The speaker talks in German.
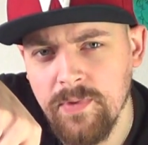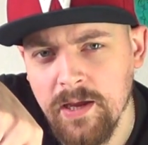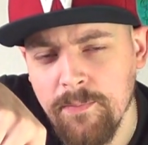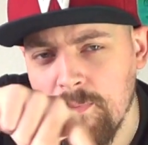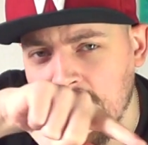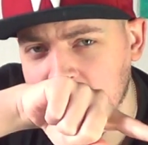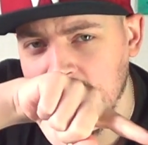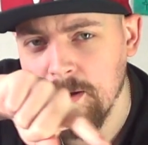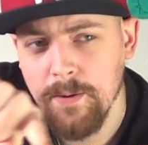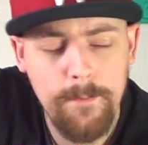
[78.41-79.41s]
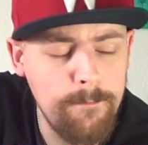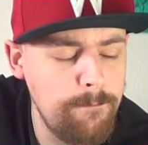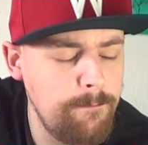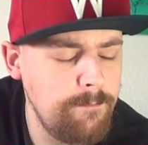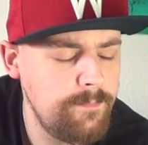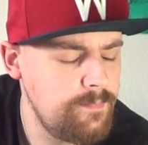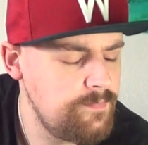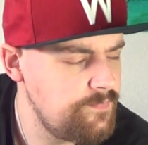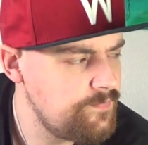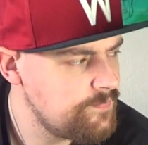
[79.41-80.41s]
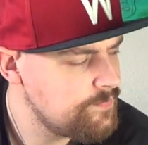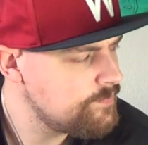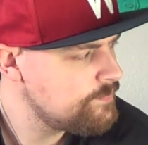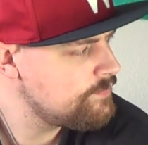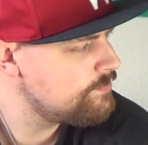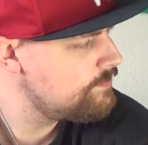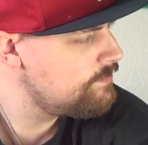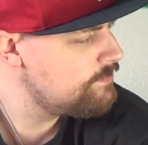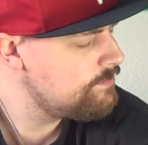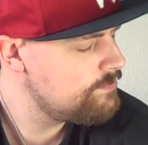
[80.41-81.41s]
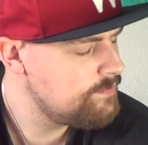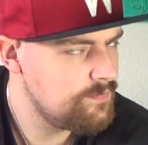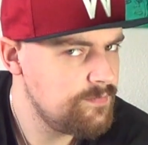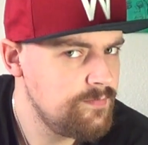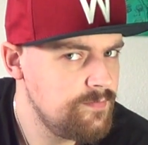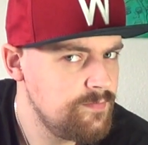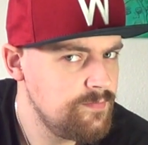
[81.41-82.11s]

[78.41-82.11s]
Ne, macht ihr... Die dürfen nicht auf